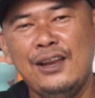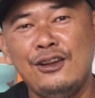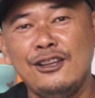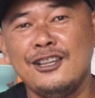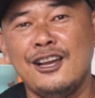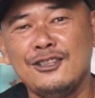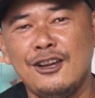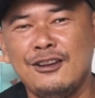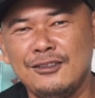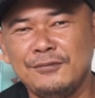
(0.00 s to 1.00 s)
Halo
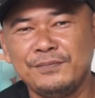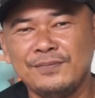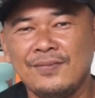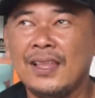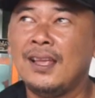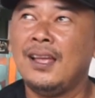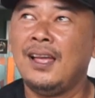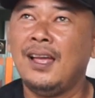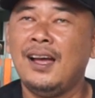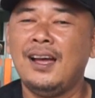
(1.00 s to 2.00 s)
kanca-kanca.
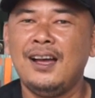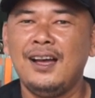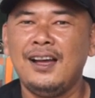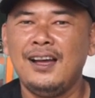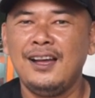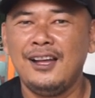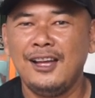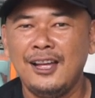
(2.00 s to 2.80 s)
Eh